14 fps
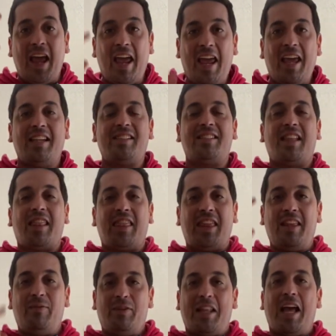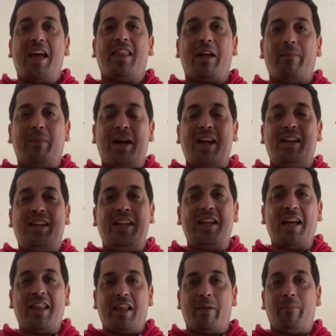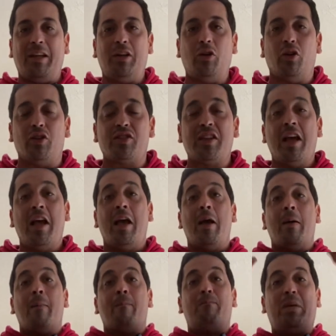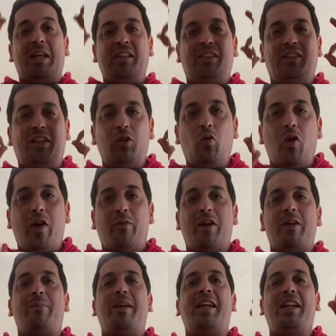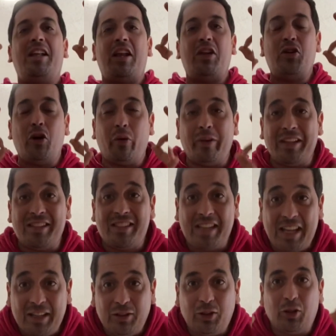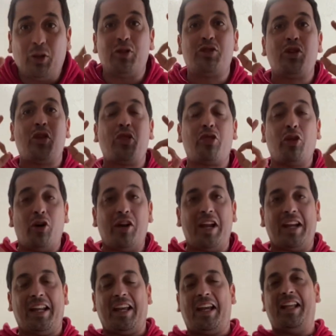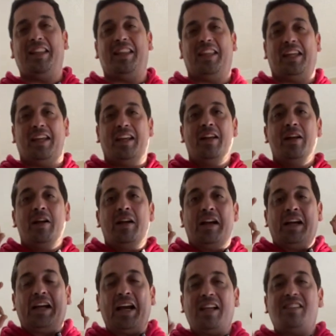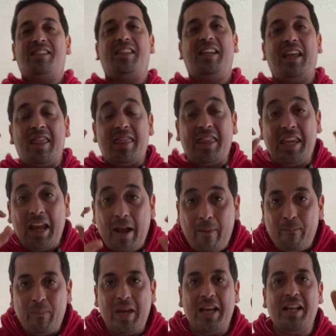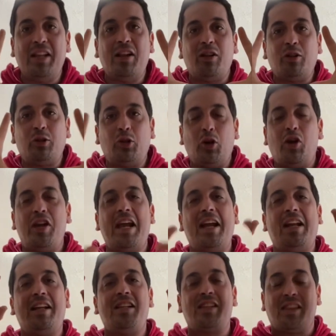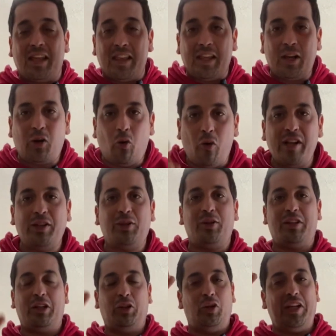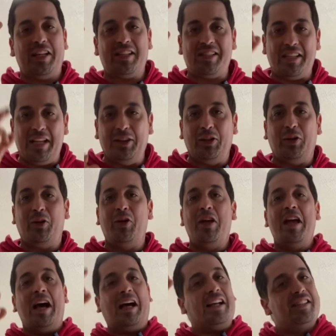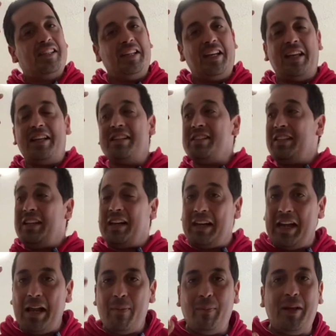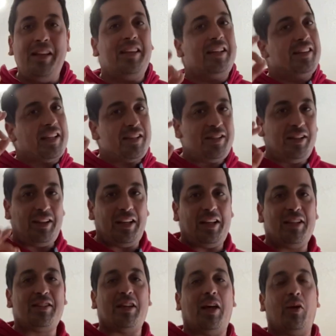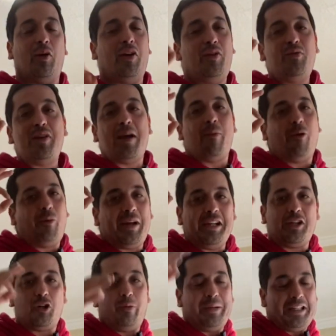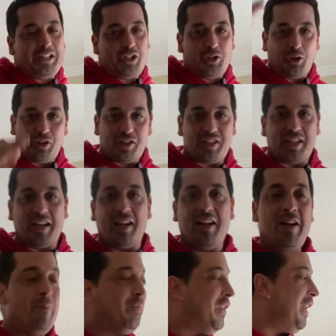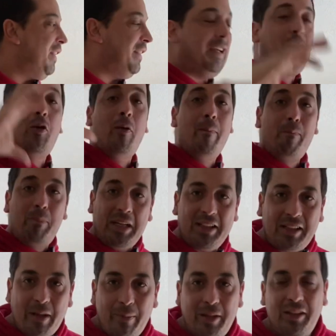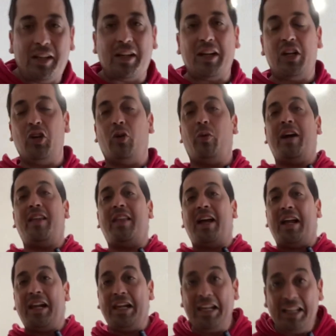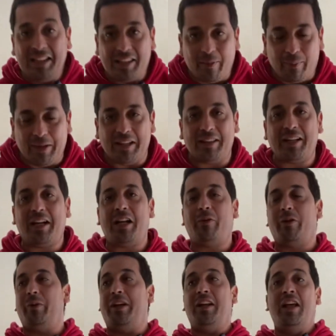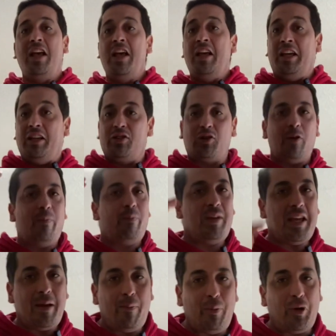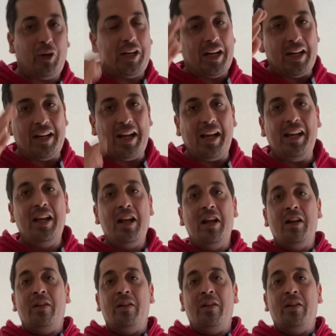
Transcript: es de nada más ni nada menos 29.900 dólares, gente casi 10 mil dólares de descuento te estoy haciendo. Así que si realmente estás interesado en una mobile home en Georgia que esté completamente renovada, lista para entrar a vivir y sos miembro del canal